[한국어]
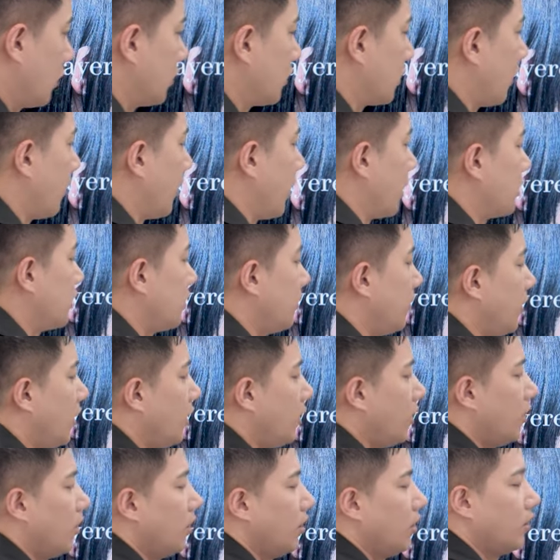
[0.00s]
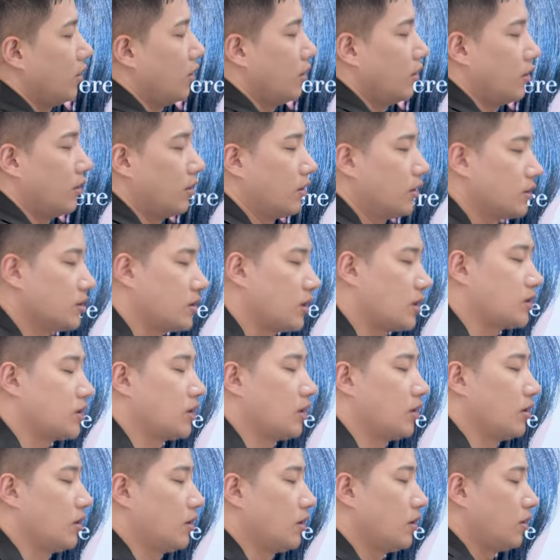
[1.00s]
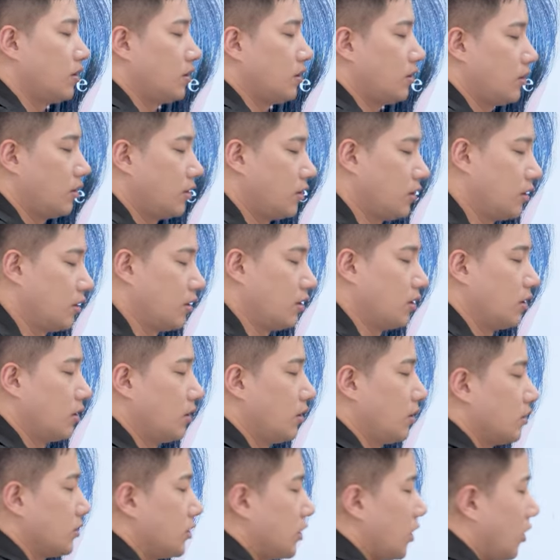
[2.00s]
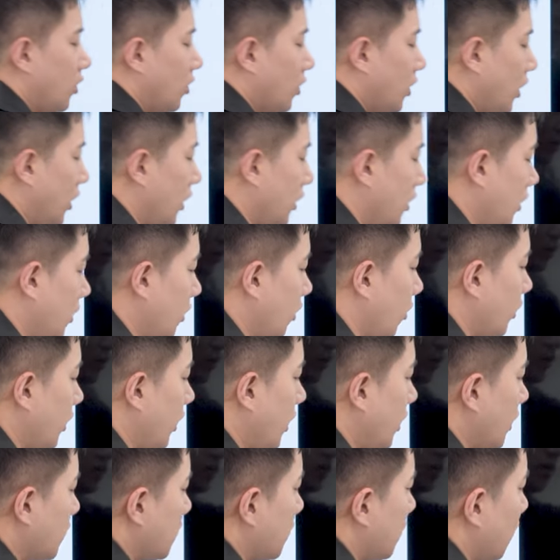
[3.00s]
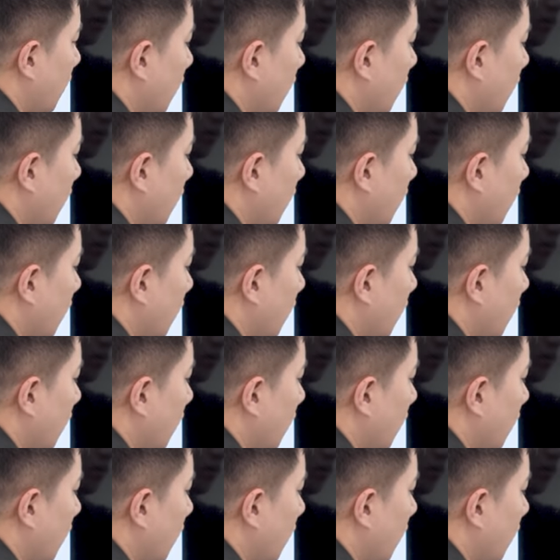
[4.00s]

자, 마지막 섹션. 자, 여기는 어디까지